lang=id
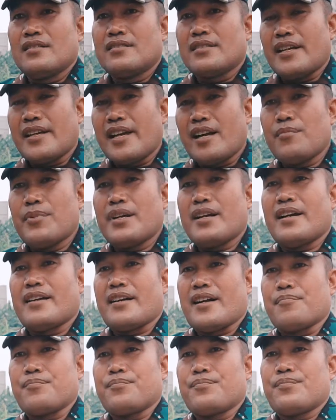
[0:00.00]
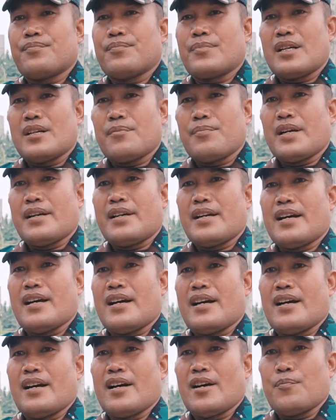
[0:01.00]
Saya berharap
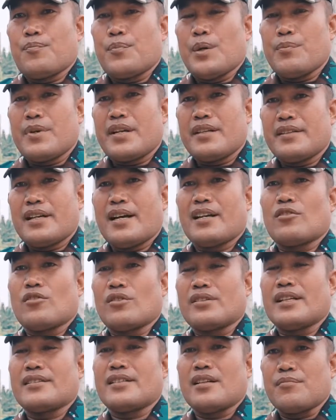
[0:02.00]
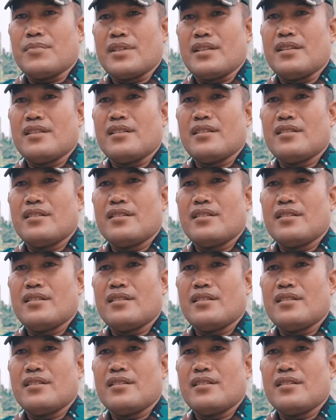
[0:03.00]
kepada pemerintahan Kota Jambi